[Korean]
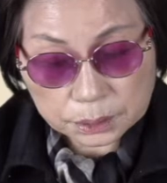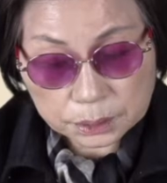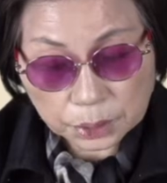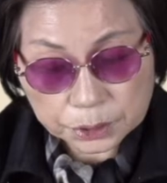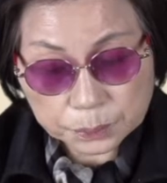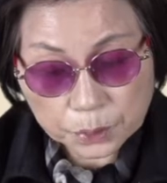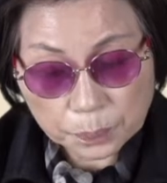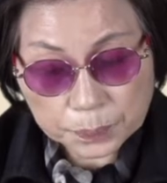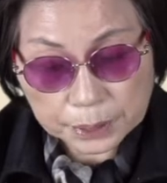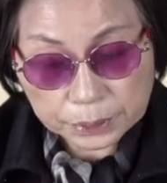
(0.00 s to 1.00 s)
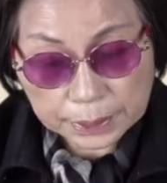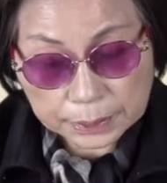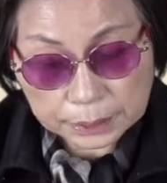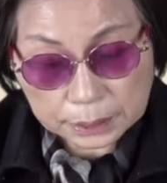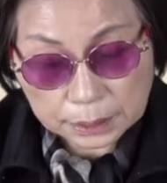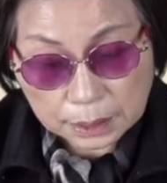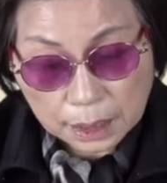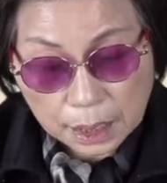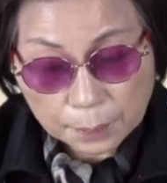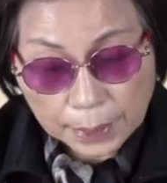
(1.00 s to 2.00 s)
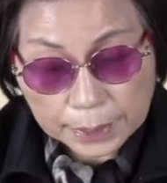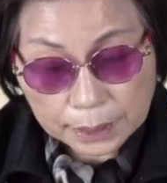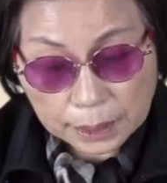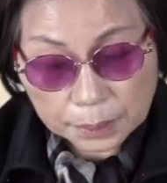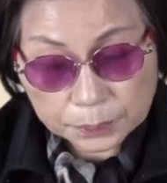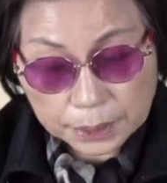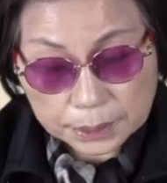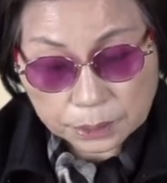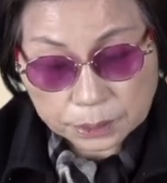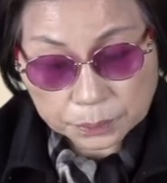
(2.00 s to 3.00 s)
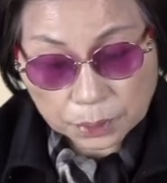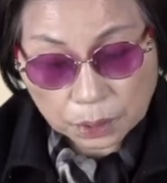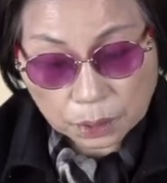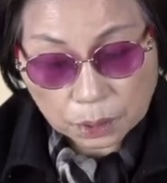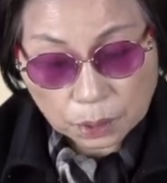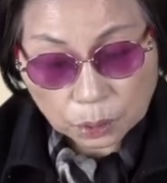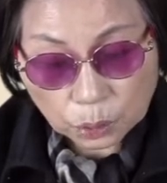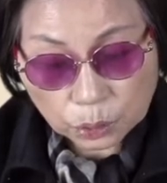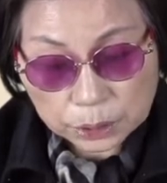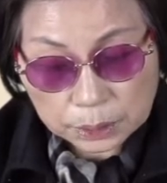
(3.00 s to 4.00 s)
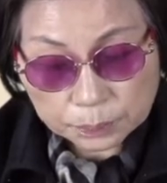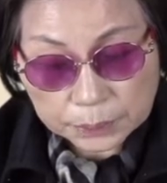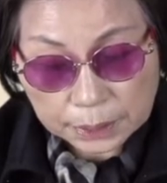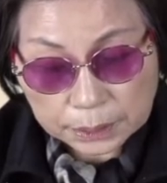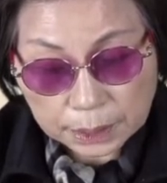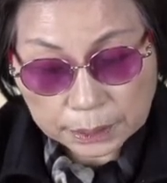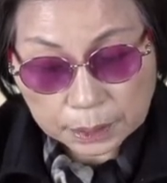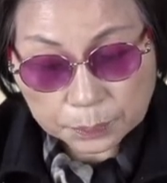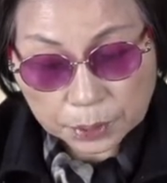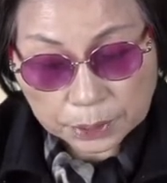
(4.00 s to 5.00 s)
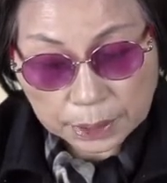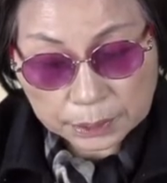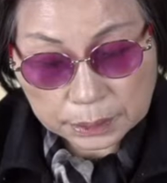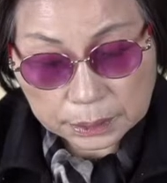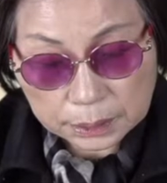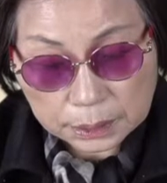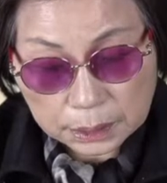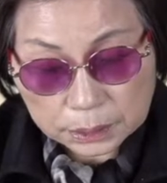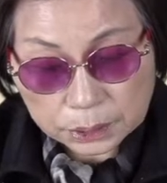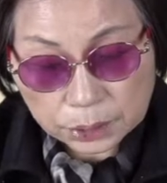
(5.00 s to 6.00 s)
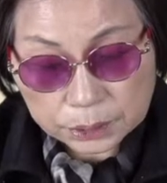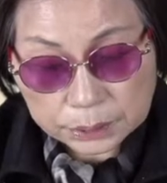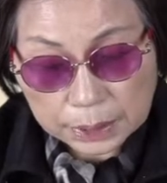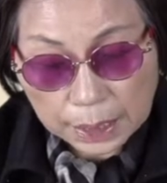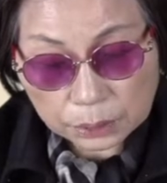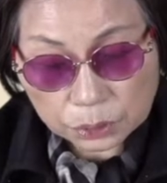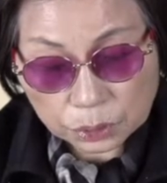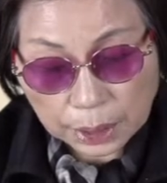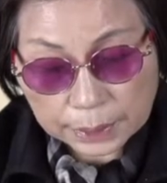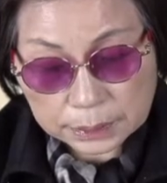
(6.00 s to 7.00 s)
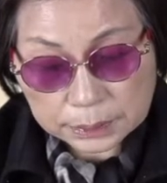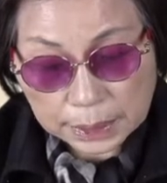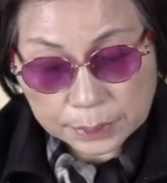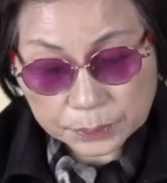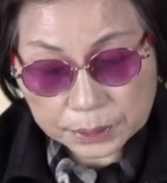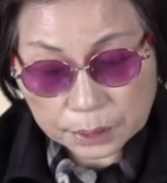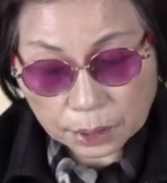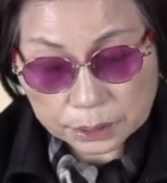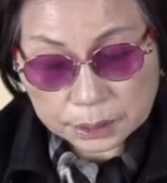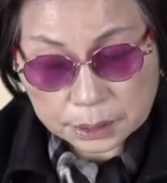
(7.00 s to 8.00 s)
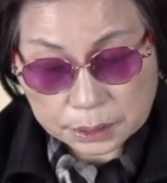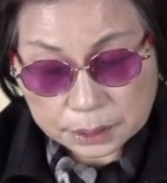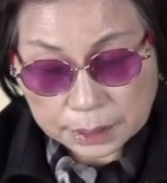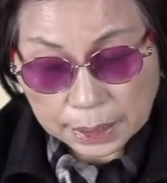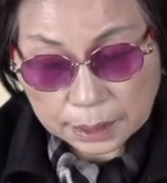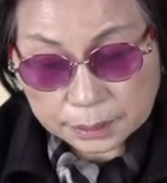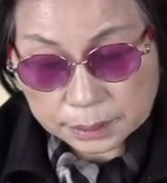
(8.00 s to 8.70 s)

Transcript: 젖으며 피었나니 바람과 비에 젖으며 꽃잎 따뜻하게 피었나니 젖지 않고 가는 삶이 어디 있으라.